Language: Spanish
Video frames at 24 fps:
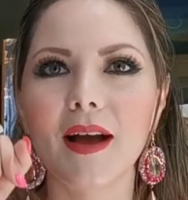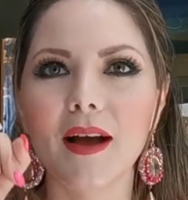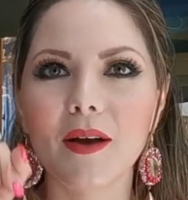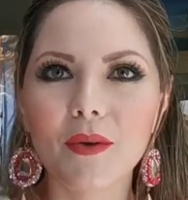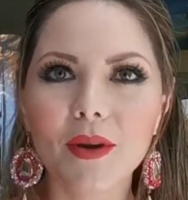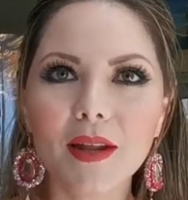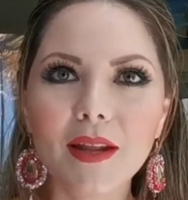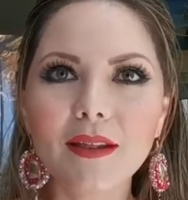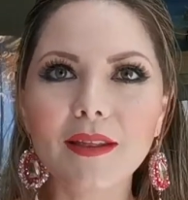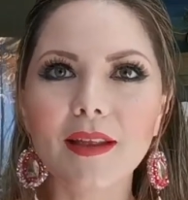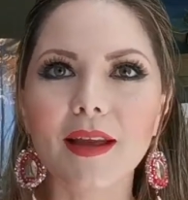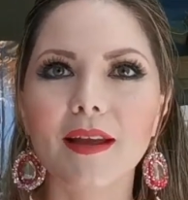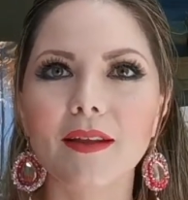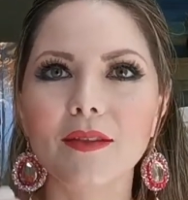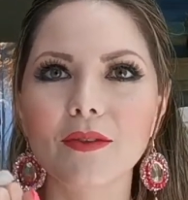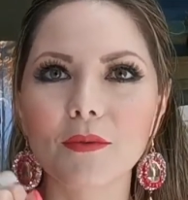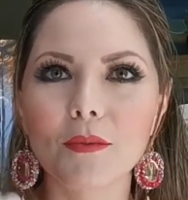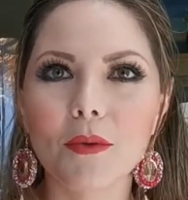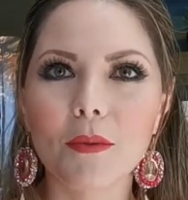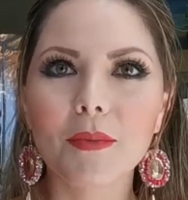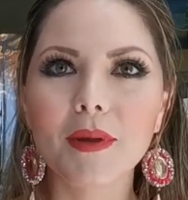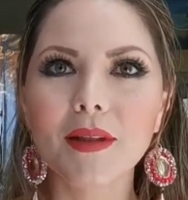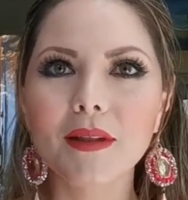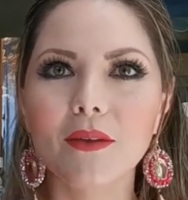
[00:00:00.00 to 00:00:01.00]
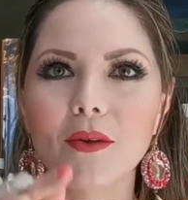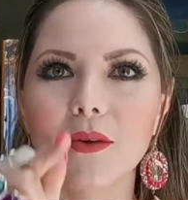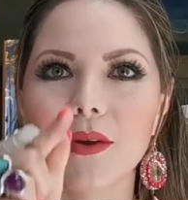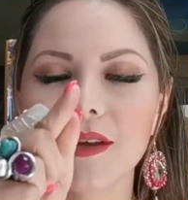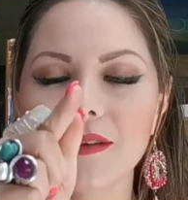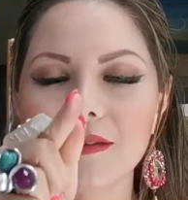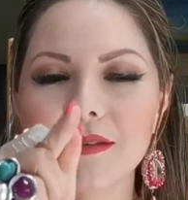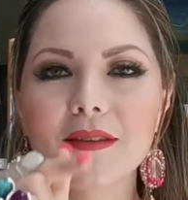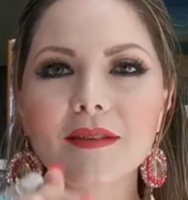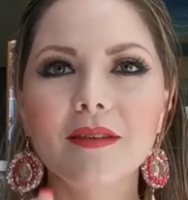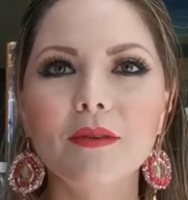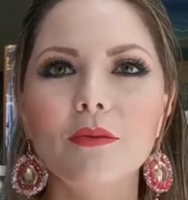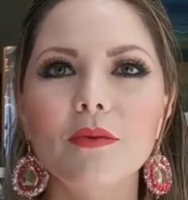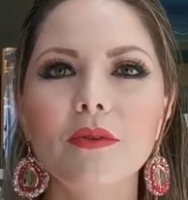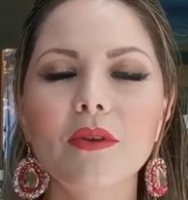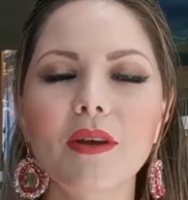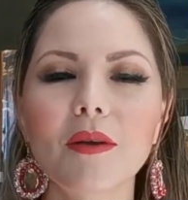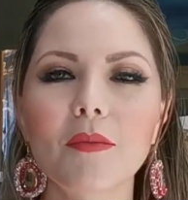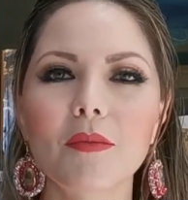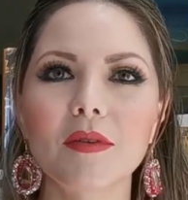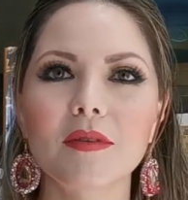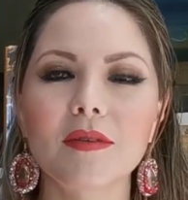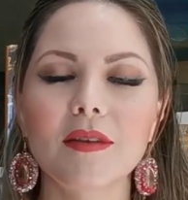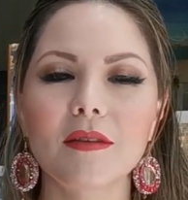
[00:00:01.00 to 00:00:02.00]
ahorita, tu momento, este
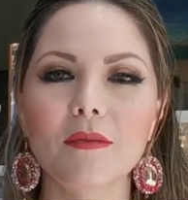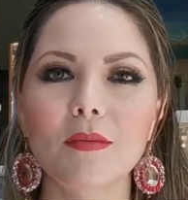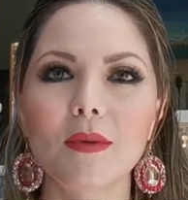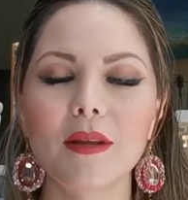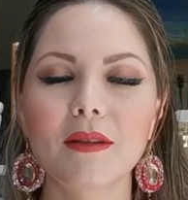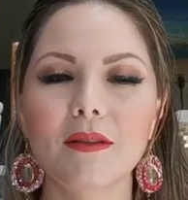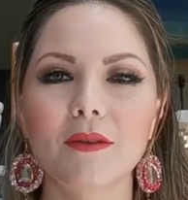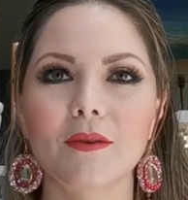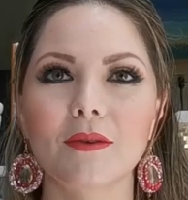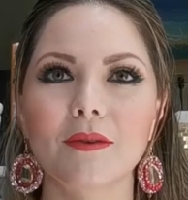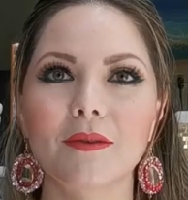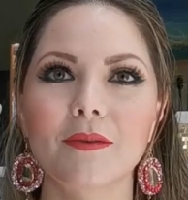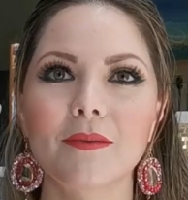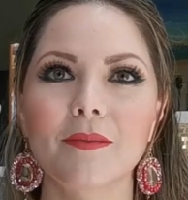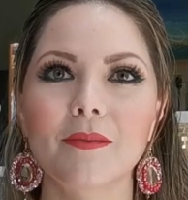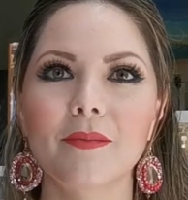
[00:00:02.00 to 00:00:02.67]
segundo que me estás viendo.